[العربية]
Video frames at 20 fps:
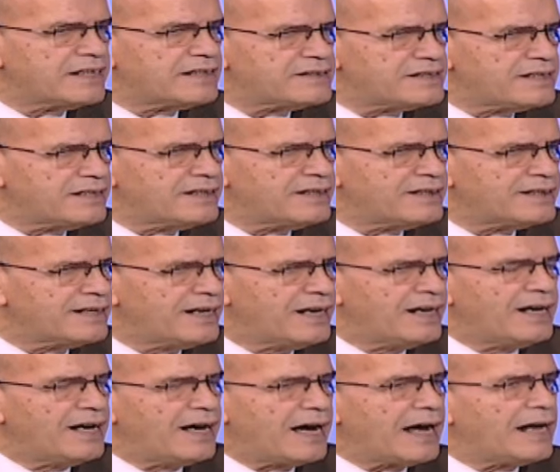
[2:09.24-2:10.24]
تسير
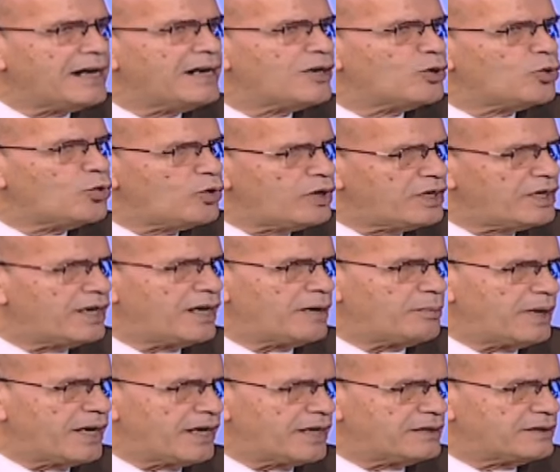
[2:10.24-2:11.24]
على كل
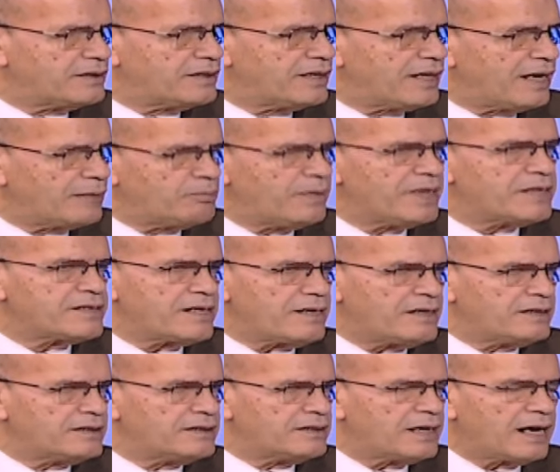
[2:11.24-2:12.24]
الأبعاد
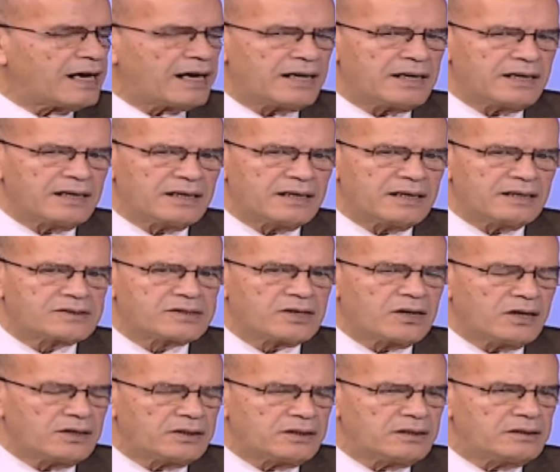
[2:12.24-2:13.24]
مثلا على
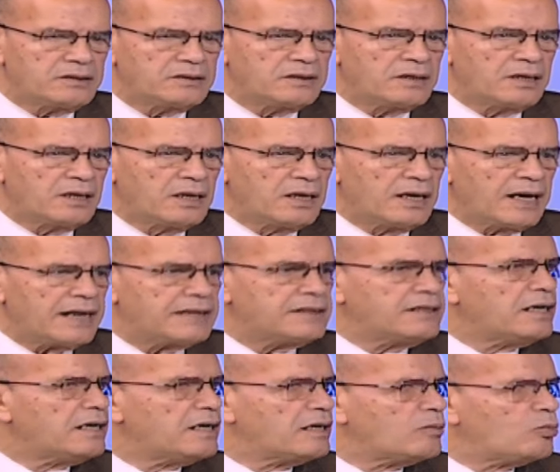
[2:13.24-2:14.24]
صعيد
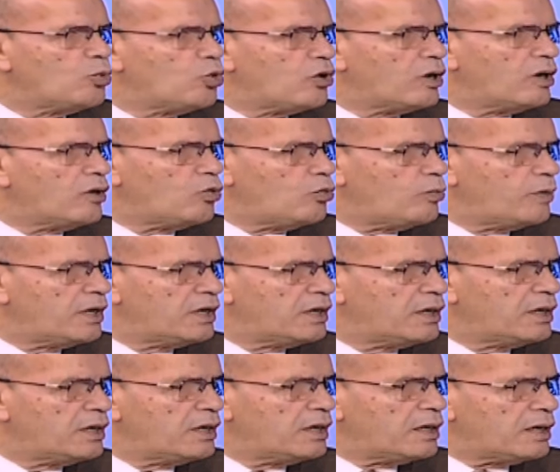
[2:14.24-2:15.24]
أداء المقاومة
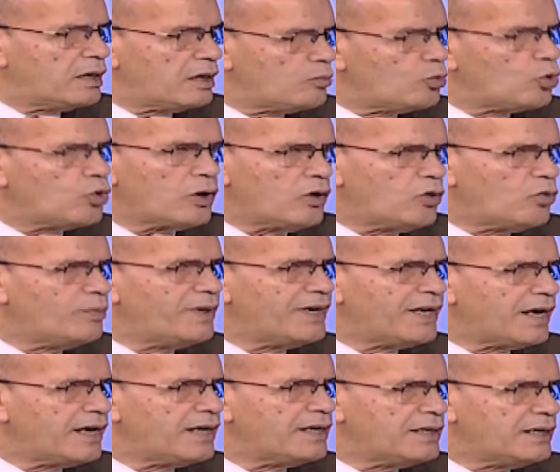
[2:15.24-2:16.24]
المقاومة
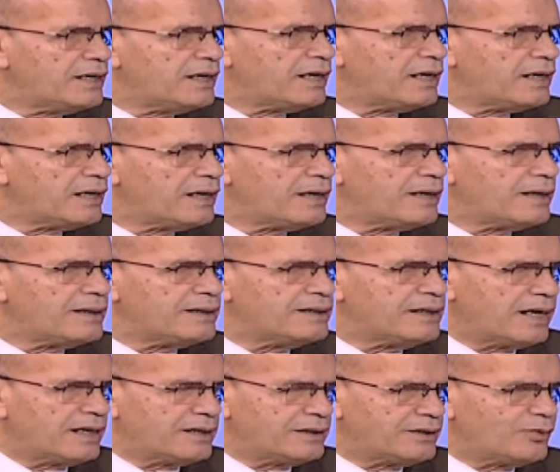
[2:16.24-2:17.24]
الحقيقة
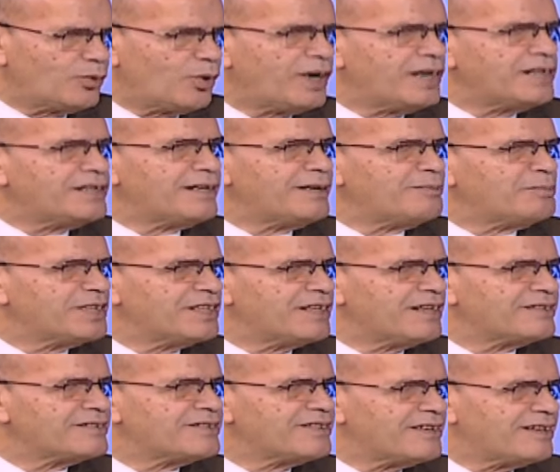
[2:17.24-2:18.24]
يعني وأنا من
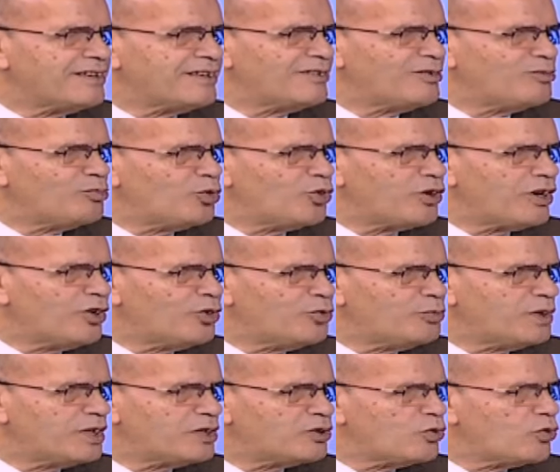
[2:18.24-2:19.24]
أنصار
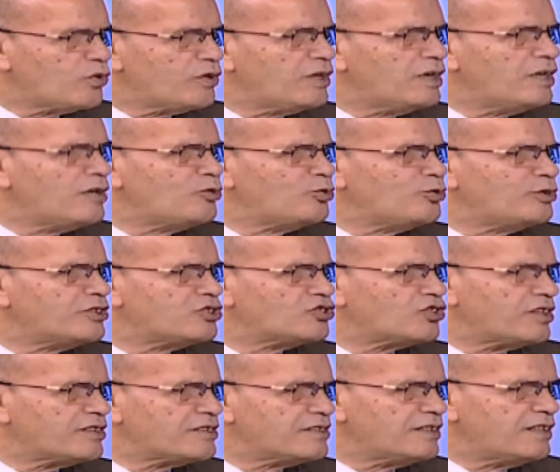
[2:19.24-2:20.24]
المقاومة تذهلني
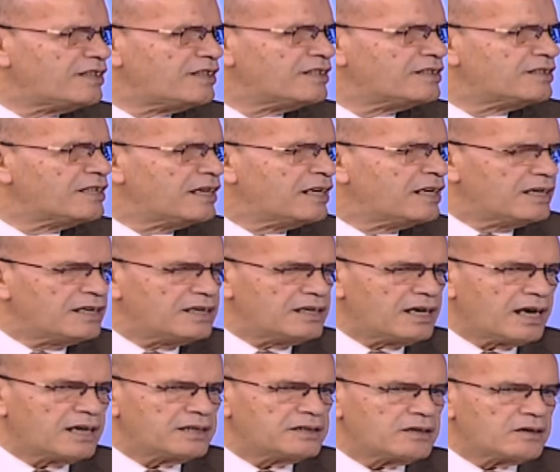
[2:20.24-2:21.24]
شخصيا
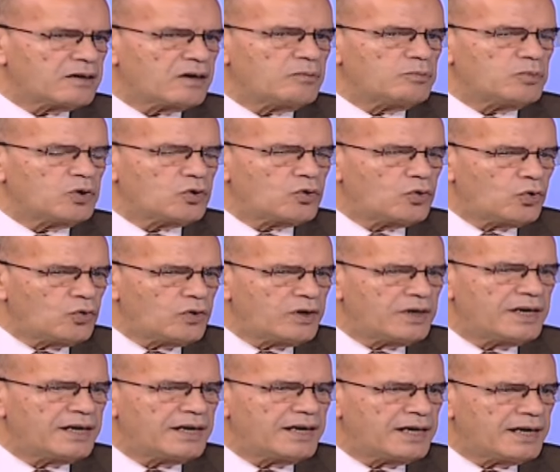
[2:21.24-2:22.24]
يعني رغم
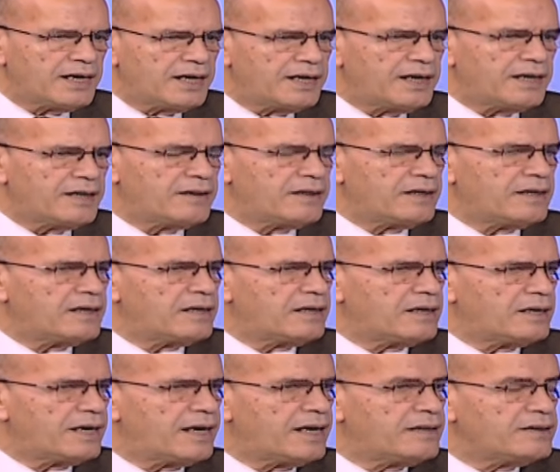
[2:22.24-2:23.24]
كل هذا
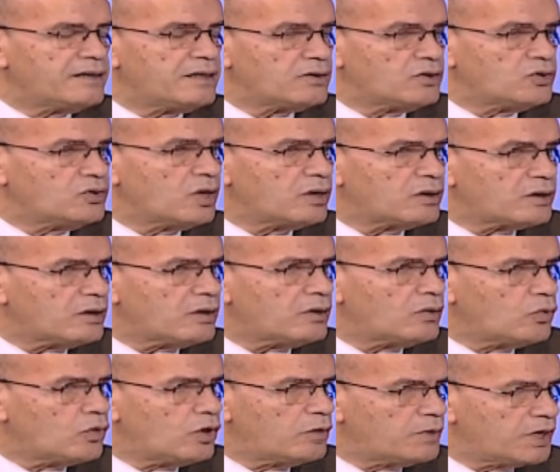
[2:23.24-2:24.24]
هذه
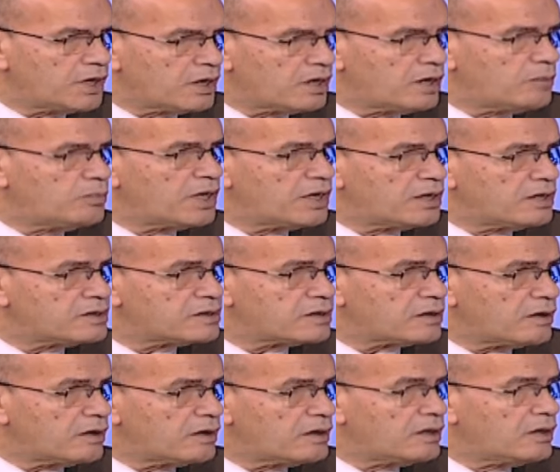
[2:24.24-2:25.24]
الضراوة من قبل
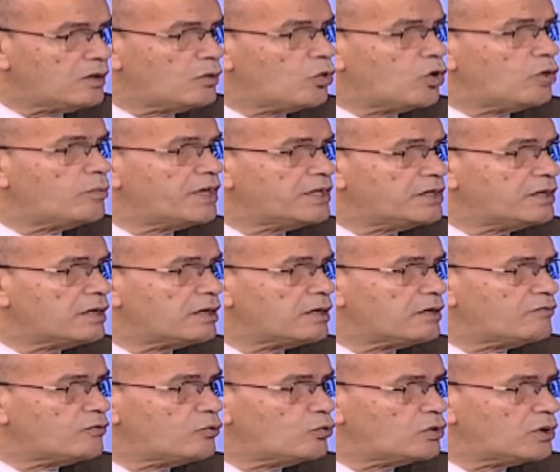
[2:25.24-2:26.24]
إسرائيل ومن
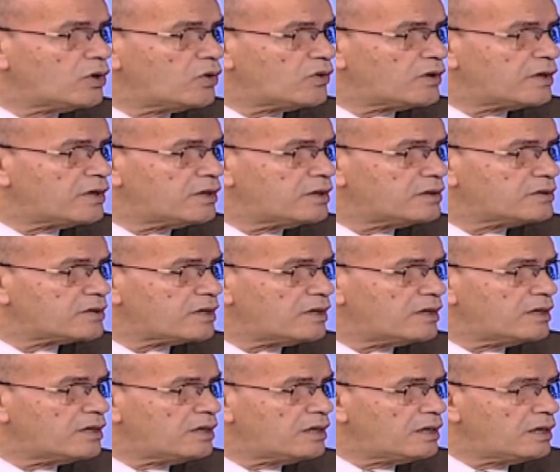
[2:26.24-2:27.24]
يقفون وراء
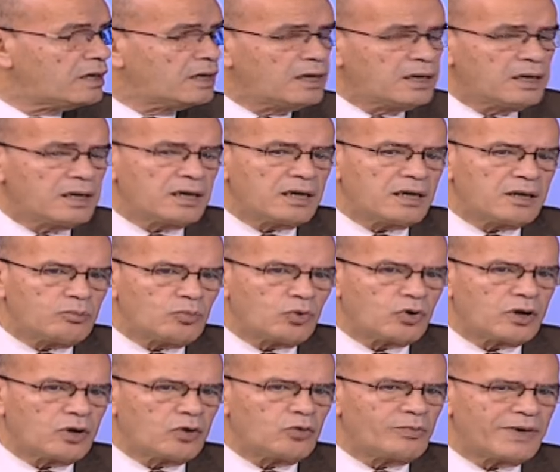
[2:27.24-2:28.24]
إسرائيل
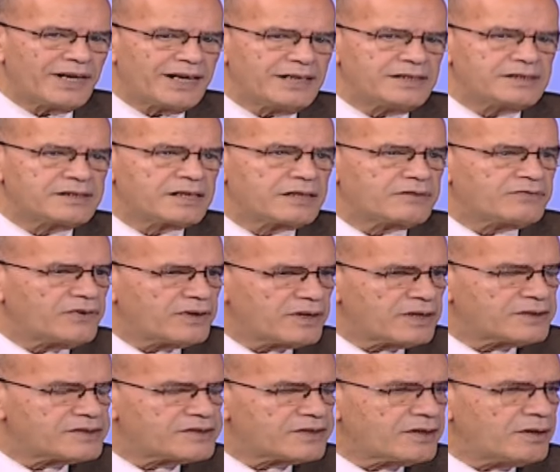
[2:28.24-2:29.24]
المقاومة ليست
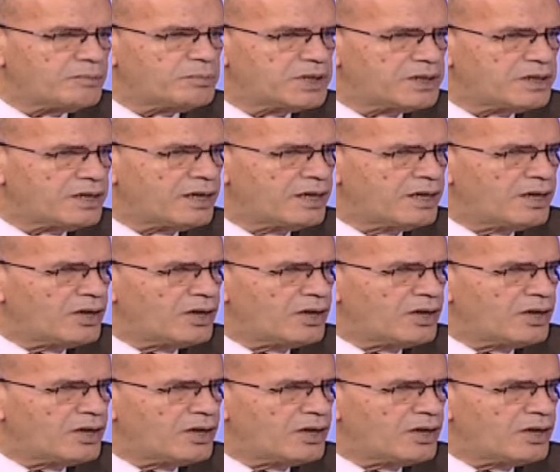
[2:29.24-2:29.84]
فقط صامدة